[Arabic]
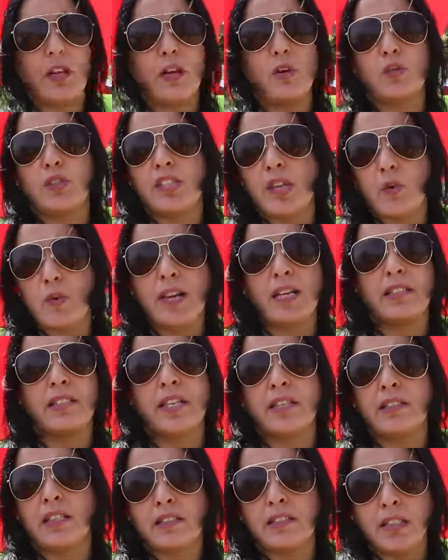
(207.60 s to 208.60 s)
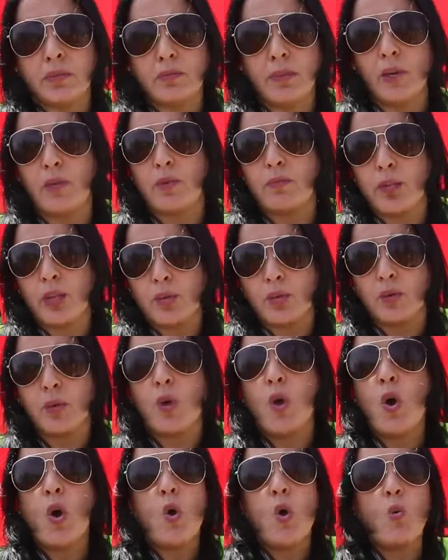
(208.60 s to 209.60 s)
وتا ولادنا تنبغيهم
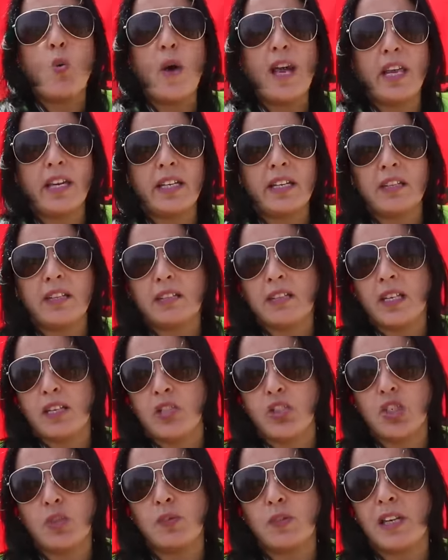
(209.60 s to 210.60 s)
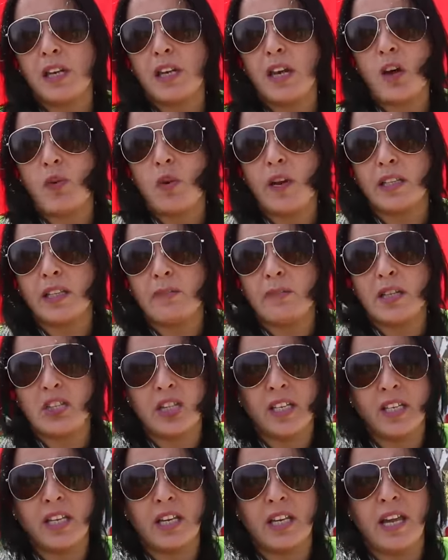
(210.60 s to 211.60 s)
يكونوا ولكن تنجيو تلقاو هاد
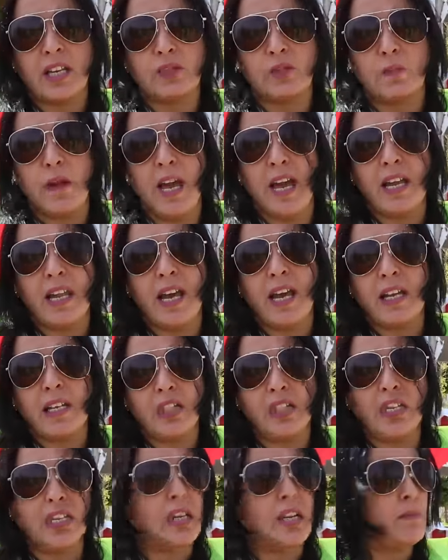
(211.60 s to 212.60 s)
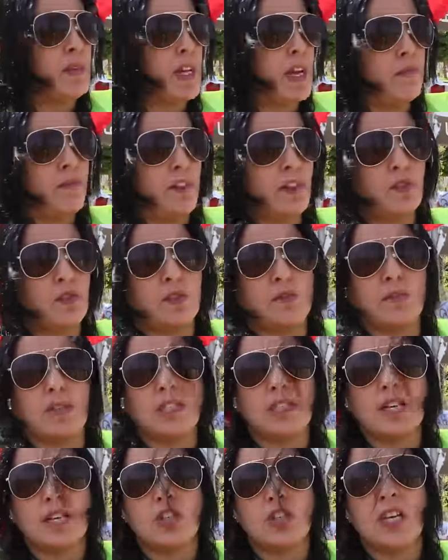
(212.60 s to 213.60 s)
المشاكل هادو بحال انا شاريه من
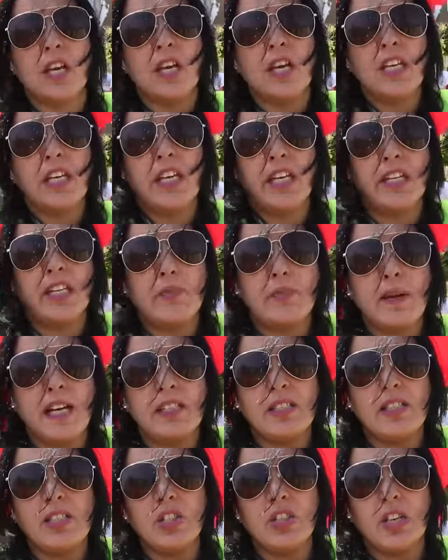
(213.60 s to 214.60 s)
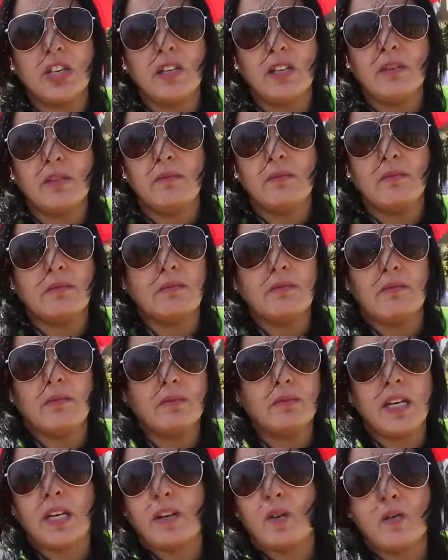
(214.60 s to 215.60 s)
2018 يعني ما عنديش
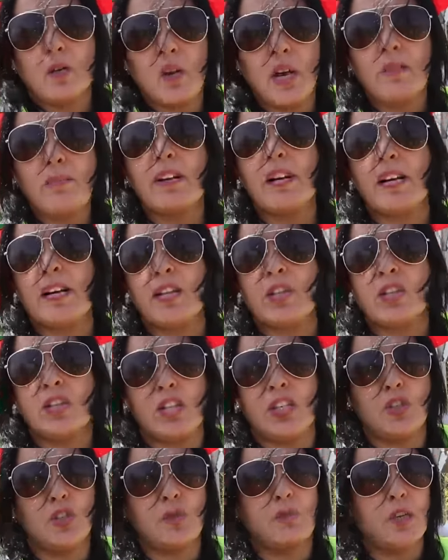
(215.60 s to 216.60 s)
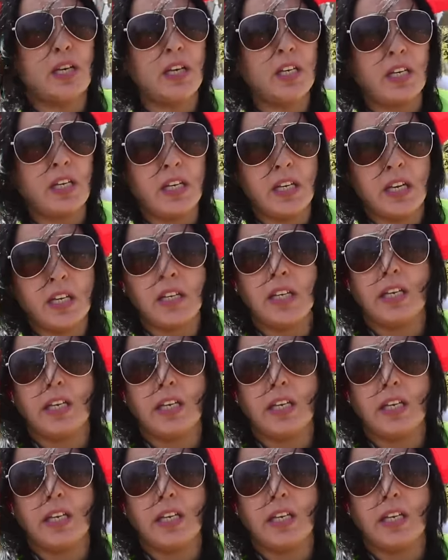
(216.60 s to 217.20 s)
كل مره كنجي عندهم كي